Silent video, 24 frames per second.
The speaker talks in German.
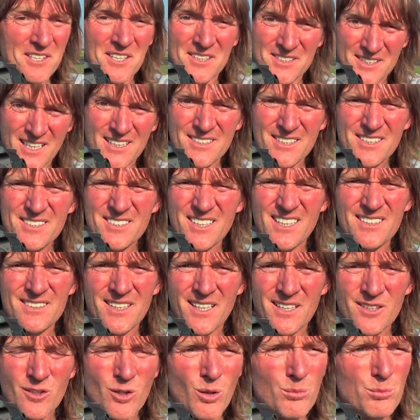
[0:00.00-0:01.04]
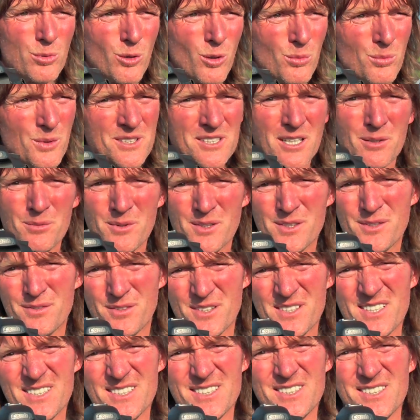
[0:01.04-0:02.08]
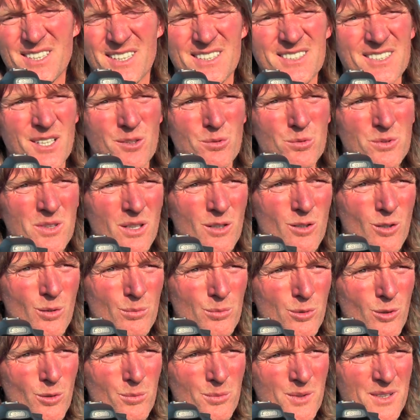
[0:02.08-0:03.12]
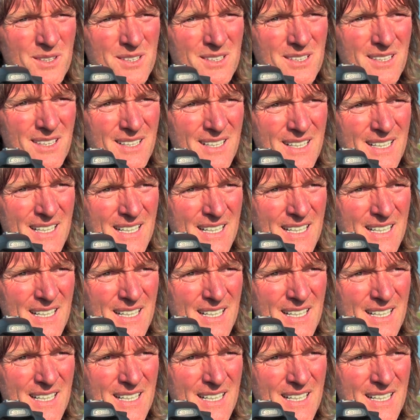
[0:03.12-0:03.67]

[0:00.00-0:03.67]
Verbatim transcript: Das Ganze ist halt ein Kompromiss, aber ich finde, es ist ein sehr guter Kompromiss.